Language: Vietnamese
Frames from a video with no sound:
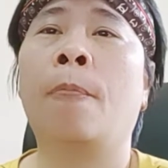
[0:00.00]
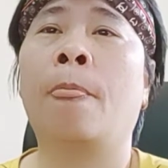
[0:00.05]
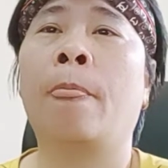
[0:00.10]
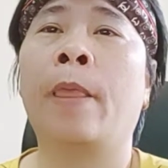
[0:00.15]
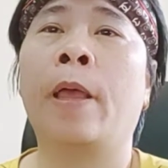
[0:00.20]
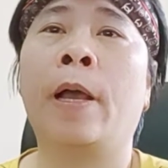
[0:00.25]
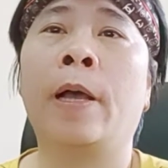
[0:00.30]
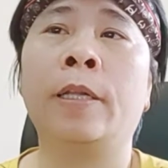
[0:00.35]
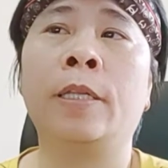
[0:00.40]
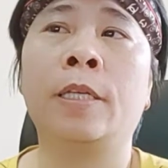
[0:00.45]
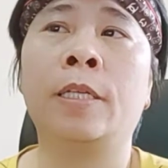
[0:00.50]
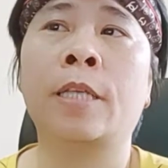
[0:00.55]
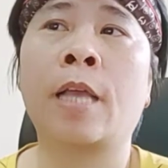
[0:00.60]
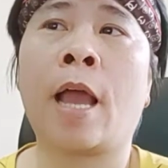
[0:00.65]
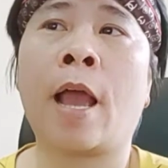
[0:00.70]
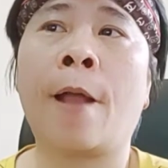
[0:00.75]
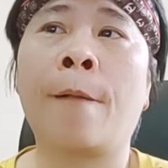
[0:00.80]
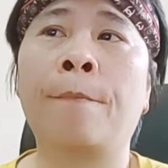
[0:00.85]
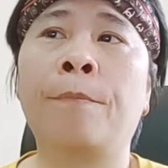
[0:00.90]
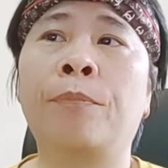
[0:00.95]
Ở thị
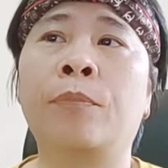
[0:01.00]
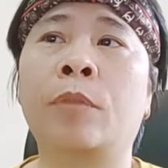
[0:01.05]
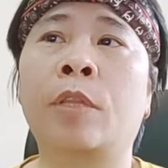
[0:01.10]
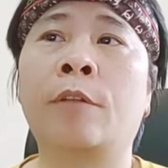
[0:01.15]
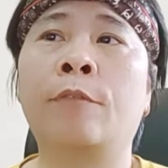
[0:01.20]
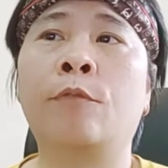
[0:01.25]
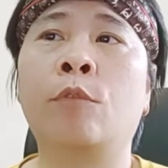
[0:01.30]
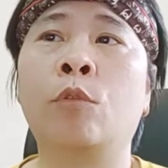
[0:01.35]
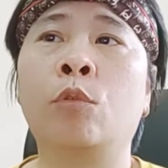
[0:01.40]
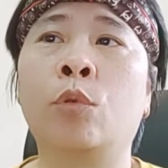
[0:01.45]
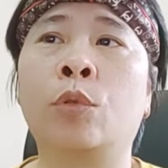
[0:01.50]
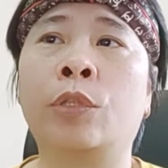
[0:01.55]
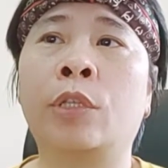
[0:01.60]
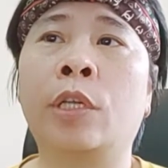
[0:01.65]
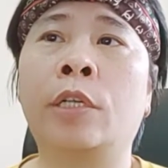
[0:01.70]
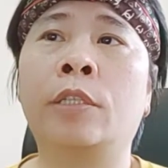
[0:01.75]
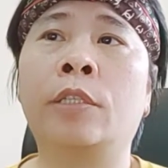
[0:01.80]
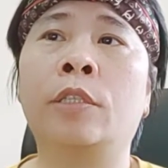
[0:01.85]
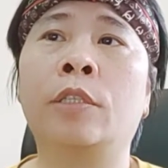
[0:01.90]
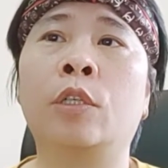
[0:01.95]
xã, thành phố thuộc
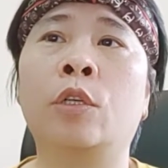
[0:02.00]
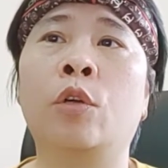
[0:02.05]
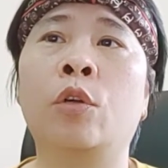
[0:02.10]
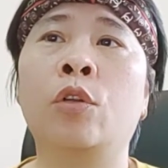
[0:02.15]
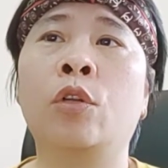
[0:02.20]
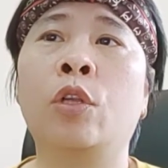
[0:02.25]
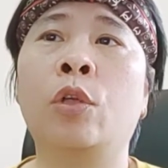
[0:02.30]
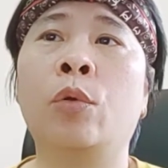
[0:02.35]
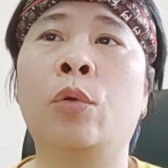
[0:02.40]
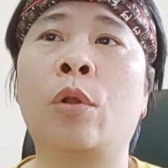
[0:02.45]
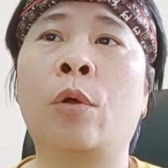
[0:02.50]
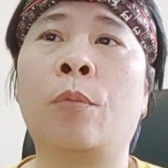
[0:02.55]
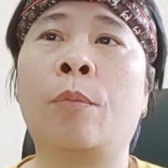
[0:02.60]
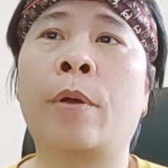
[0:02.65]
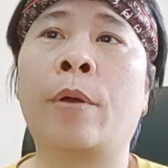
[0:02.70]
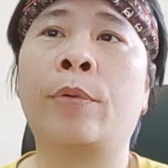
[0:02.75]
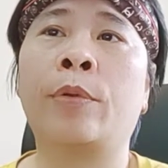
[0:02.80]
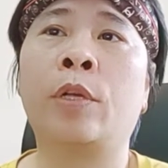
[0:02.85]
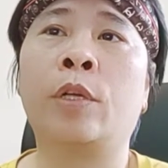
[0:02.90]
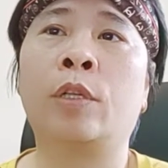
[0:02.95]
tỉnh có nhiều đồng
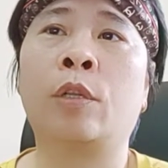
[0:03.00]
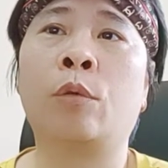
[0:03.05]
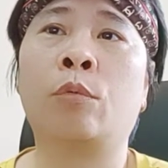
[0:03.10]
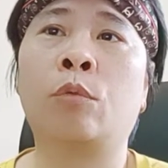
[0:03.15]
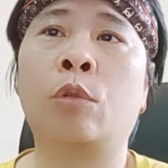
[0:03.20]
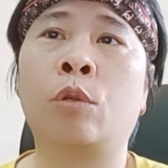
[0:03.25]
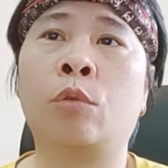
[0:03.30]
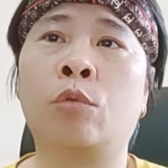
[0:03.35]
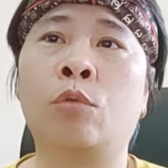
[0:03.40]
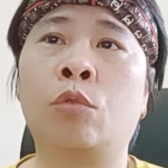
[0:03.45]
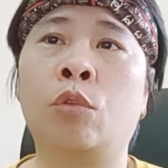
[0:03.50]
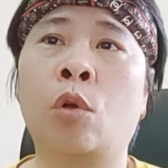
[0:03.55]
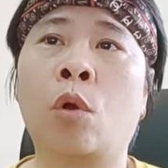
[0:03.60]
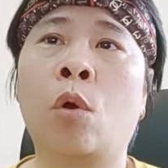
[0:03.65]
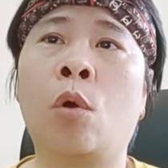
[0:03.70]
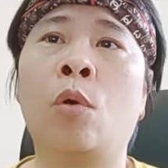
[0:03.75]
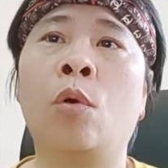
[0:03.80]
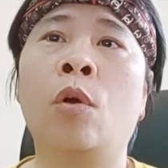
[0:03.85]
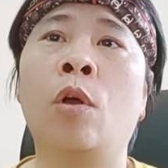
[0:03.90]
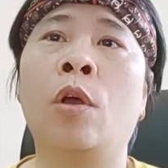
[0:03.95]
bào dân tộc thiểu
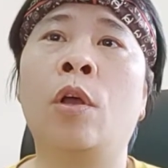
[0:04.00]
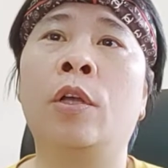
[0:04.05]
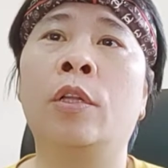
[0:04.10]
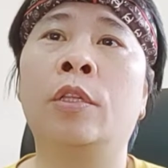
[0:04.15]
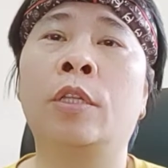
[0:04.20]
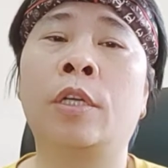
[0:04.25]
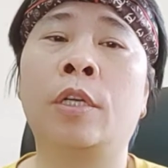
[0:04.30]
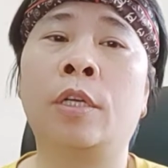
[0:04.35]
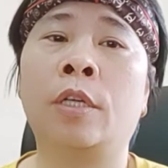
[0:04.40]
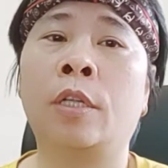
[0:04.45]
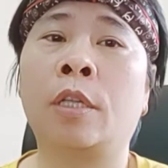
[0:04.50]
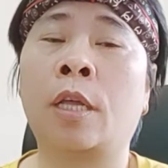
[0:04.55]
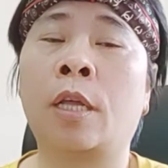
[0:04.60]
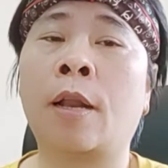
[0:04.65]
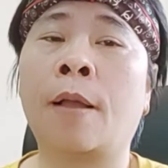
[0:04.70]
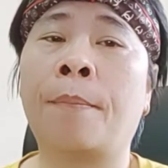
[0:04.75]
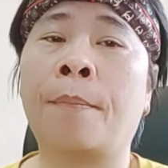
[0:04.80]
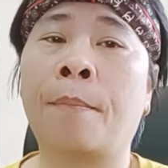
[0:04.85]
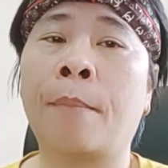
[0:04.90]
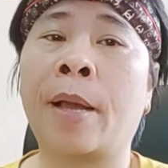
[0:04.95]
số thì thành
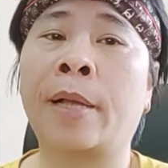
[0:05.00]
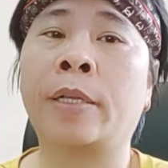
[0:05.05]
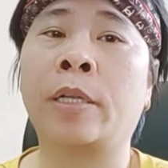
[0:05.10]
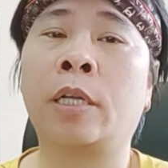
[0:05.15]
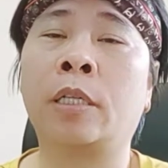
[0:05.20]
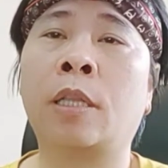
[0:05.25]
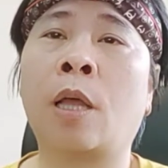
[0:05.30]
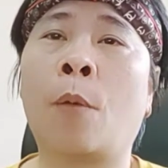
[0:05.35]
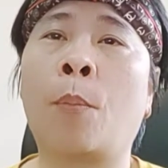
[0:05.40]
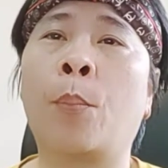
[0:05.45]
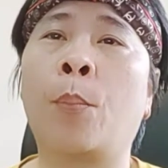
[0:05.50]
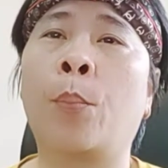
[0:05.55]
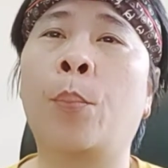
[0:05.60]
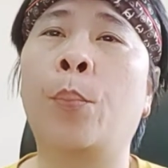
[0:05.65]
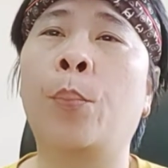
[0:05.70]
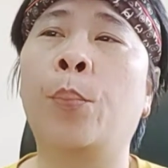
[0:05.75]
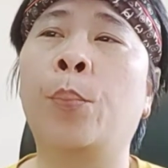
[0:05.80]
lập ban dân tộc.